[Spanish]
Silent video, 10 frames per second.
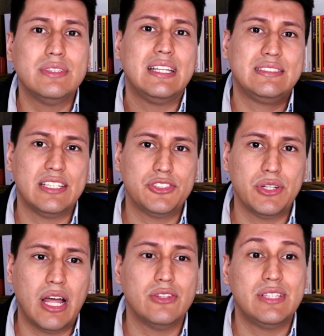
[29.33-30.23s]

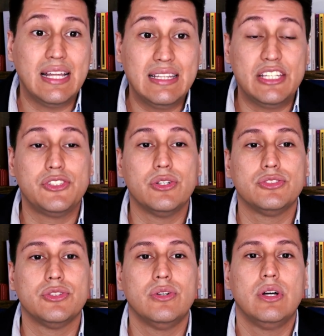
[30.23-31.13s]
decepcionados del
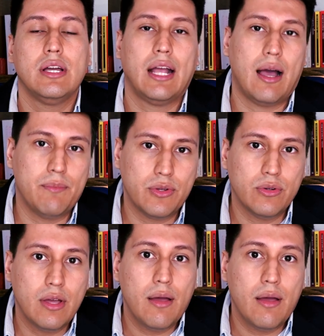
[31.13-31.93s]
dichoso cambio.